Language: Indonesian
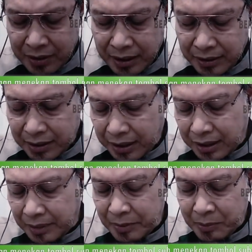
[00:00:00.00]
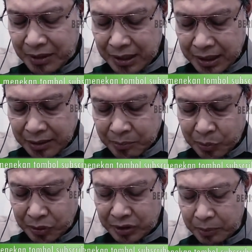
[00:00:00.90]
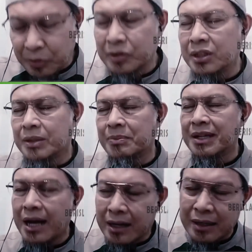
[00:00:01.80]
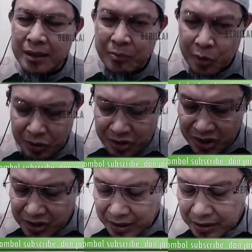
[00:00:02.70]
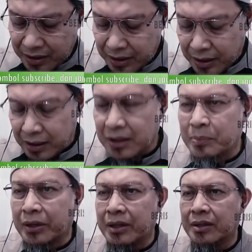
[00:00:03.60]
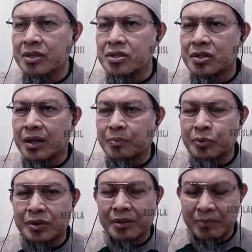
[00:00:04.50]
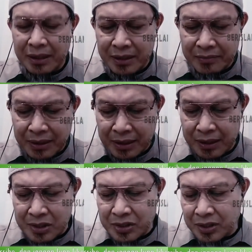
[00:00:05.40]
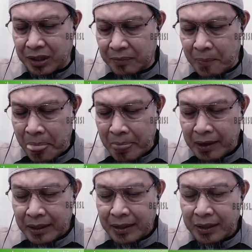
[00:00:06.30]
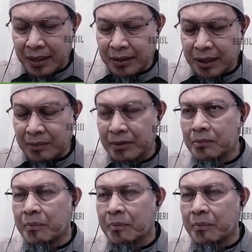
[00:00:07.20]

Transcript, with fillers: dan telah kami berikan bukti-bukti kebenaran mukjizat kepada Isa putra Maryam alaihissalam dan kami